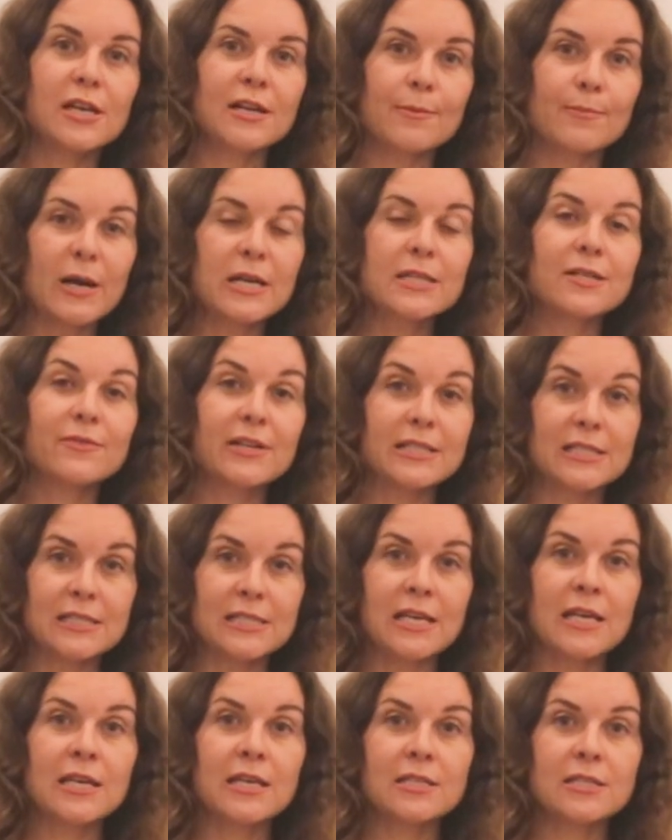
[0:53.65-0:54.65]
зарабатывать
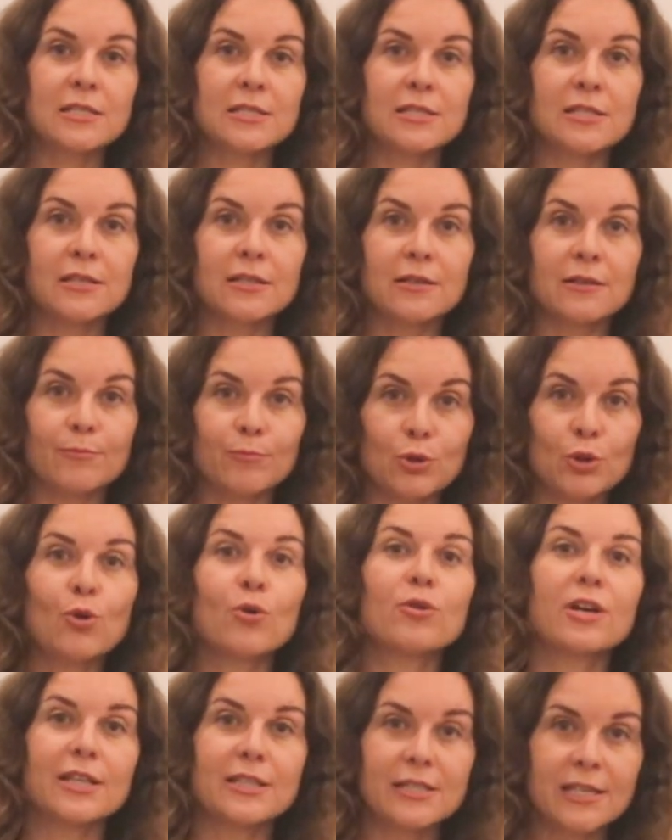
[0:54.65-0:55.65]
здесь э,
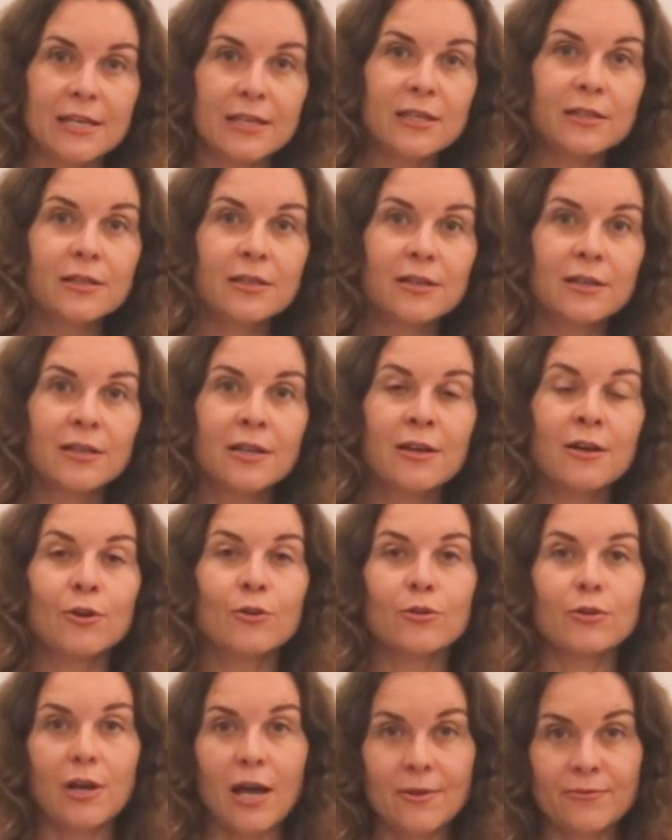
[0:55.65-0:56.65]
много денег,
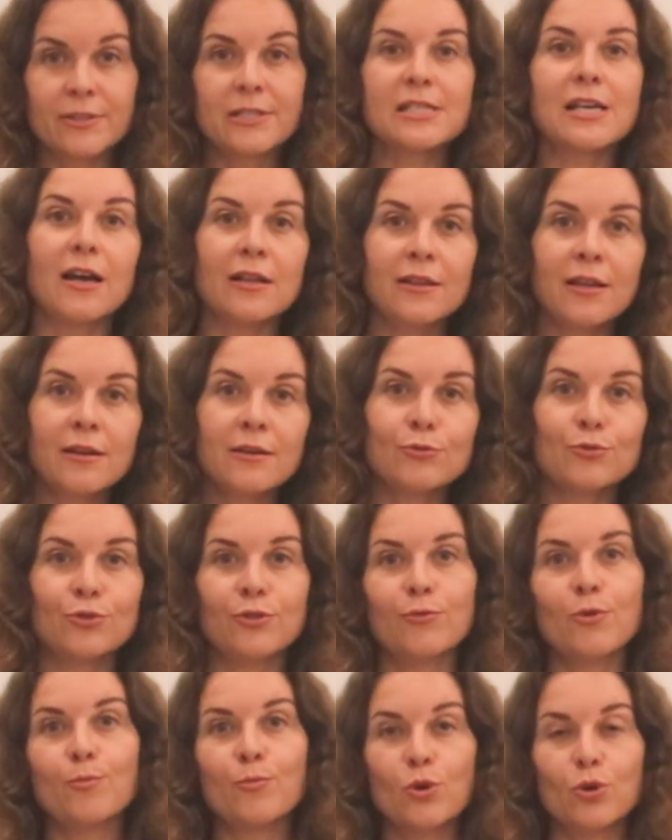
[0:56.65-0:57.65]
официально, у
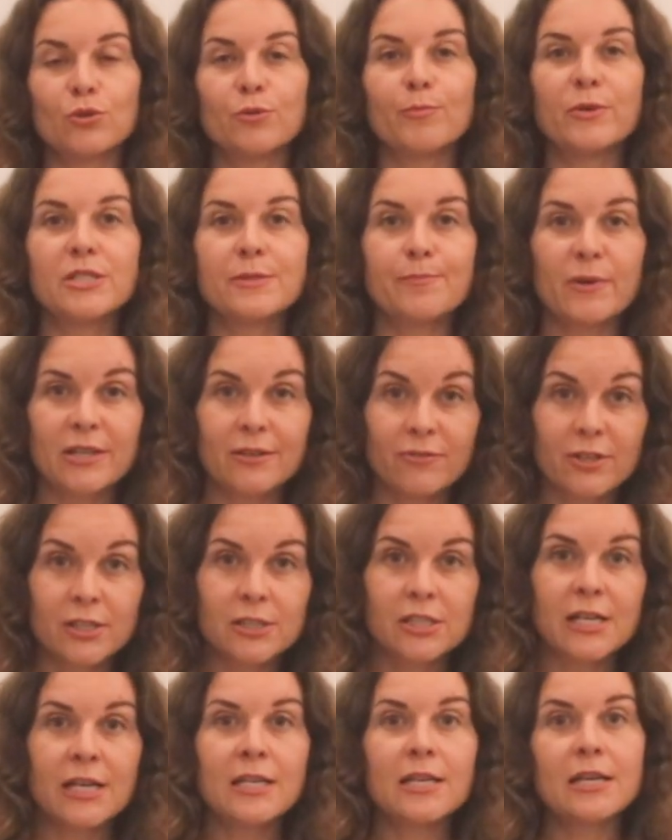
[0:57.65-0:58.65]
него могут быть
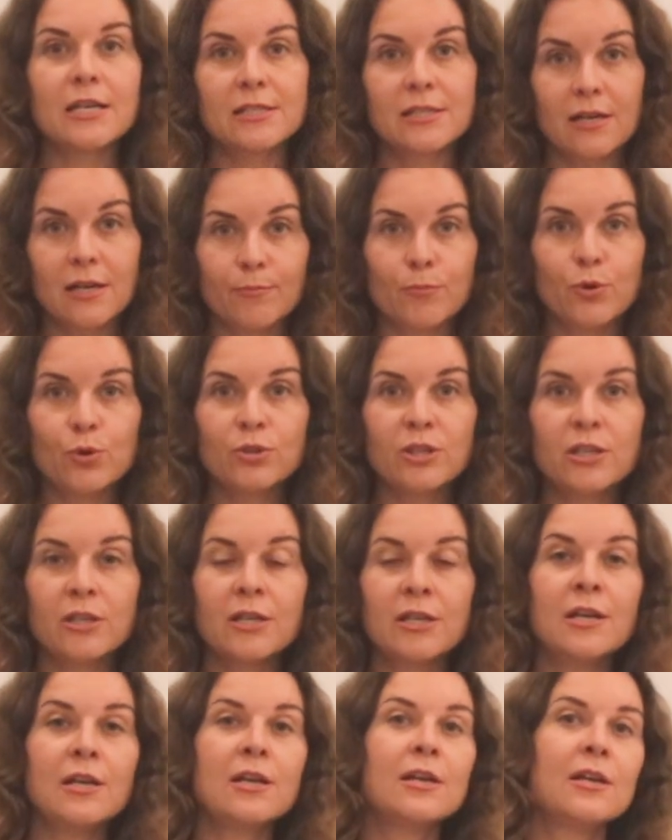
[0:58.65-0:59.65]
подтверждения с
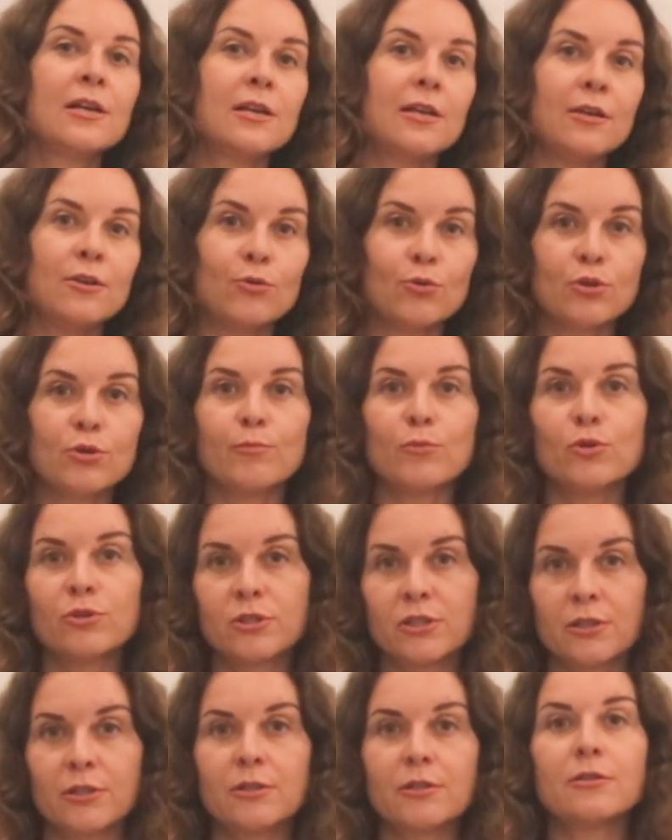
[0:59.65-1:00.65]
работы, и он
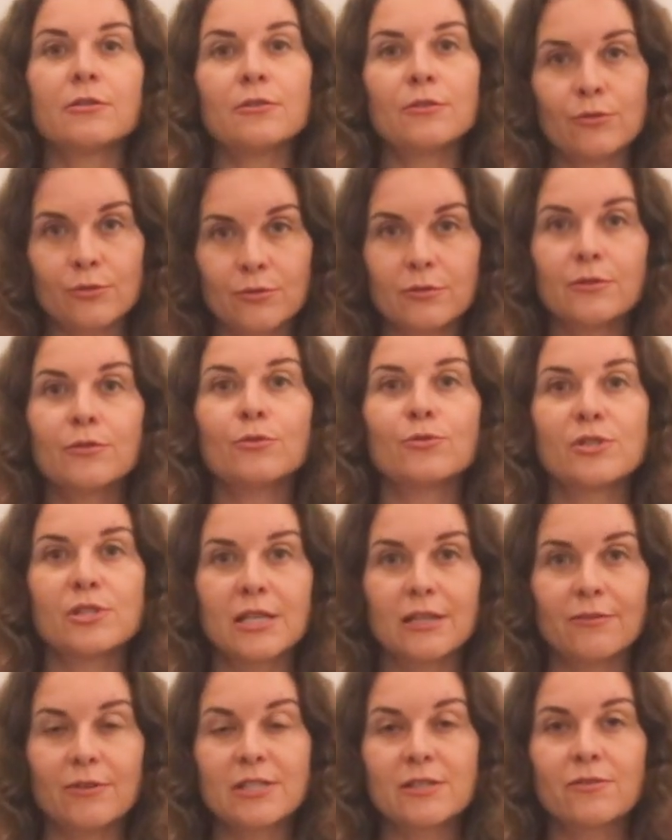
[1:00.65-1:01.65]
может, э, ну,
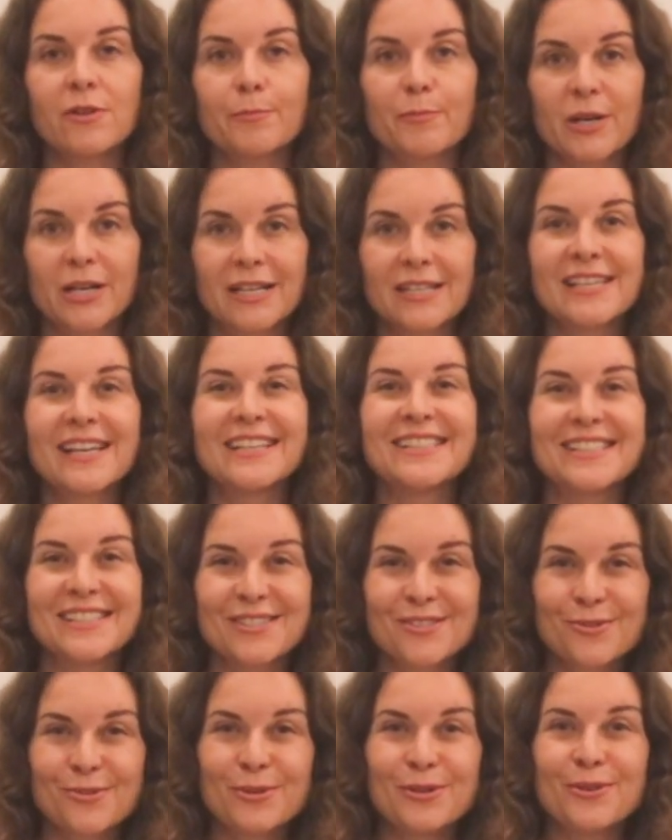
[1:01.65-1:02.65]
соответственно, показать
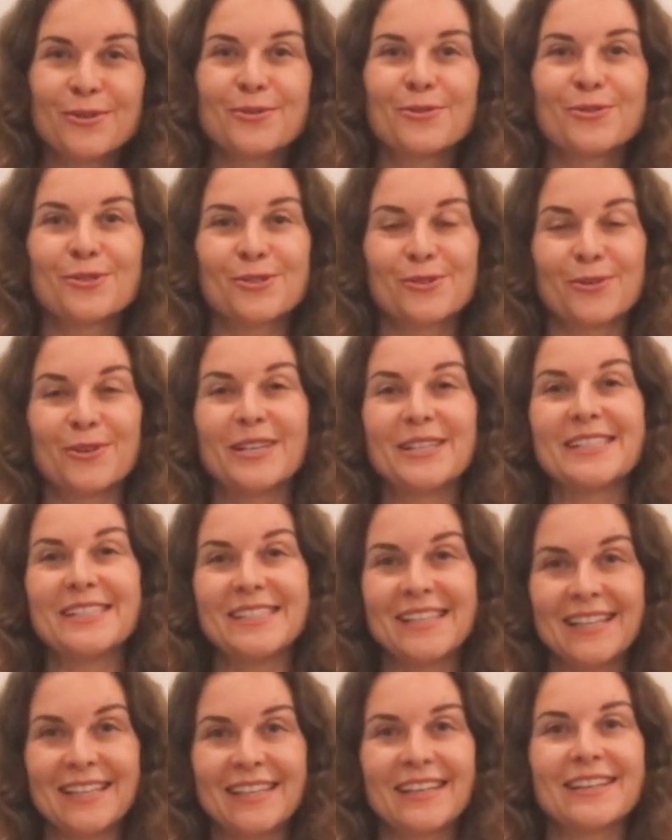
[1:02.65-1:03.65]
историю, что эти
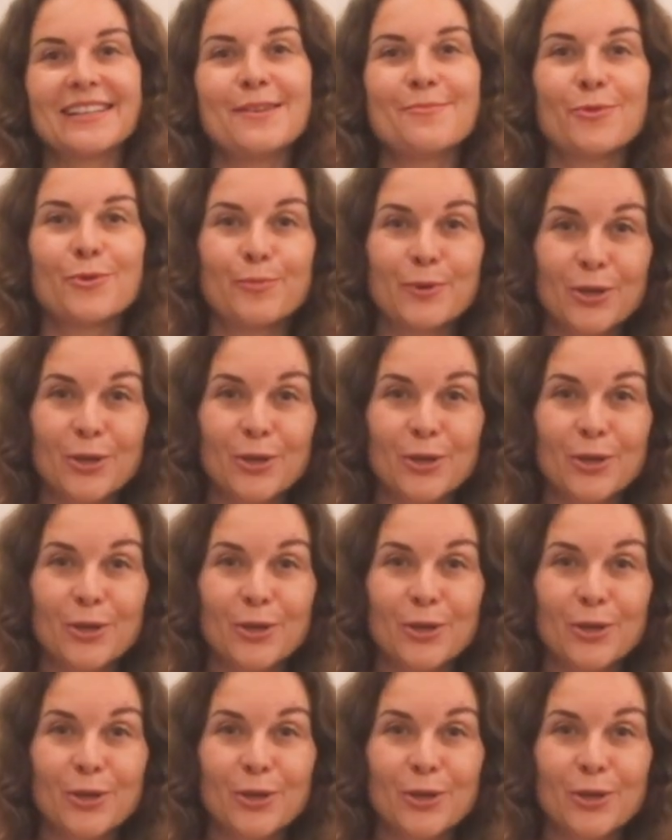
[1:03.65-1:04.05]
деньги к нему